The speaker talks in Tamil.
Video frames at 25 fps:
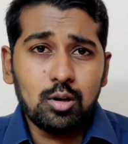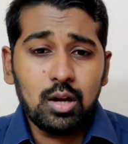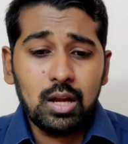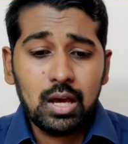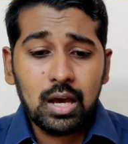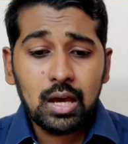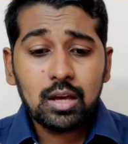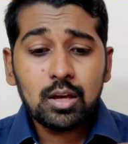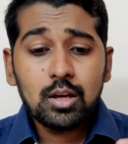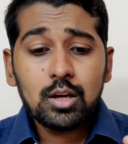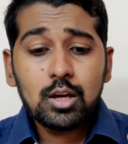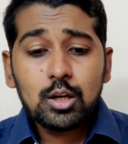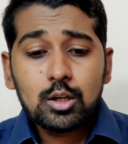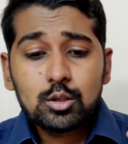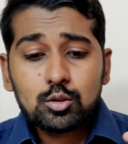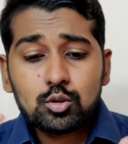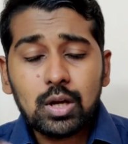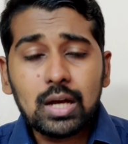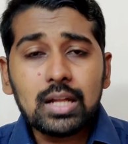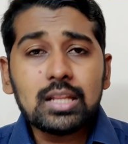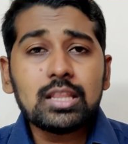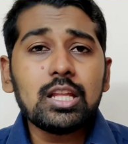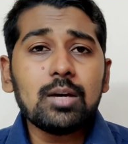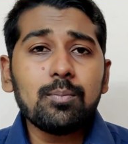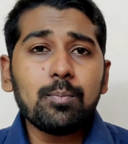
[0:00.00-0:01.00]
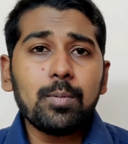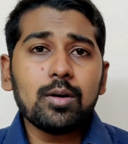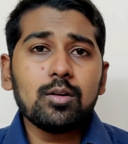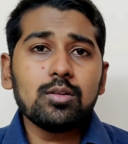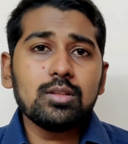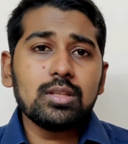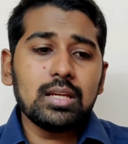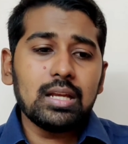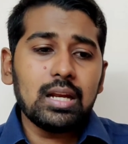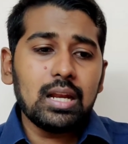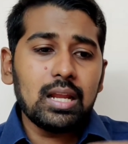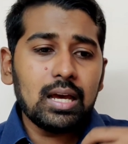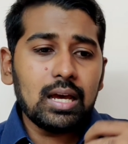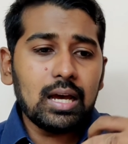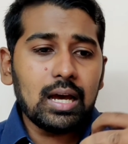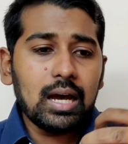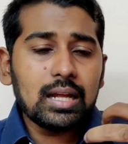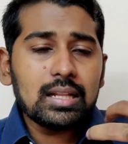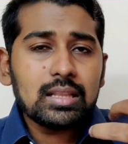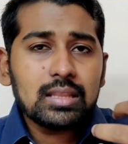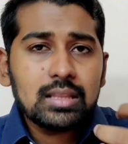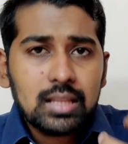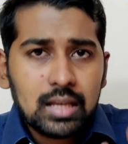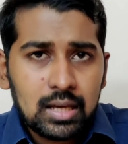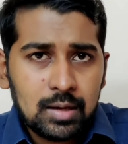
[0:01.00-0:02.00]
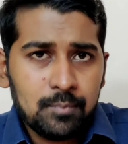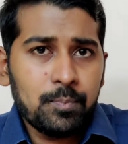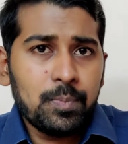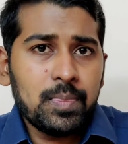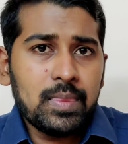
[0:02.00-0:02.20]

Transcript: சொல்லலாம் ஸோ அந்த பகுதியில் அந்த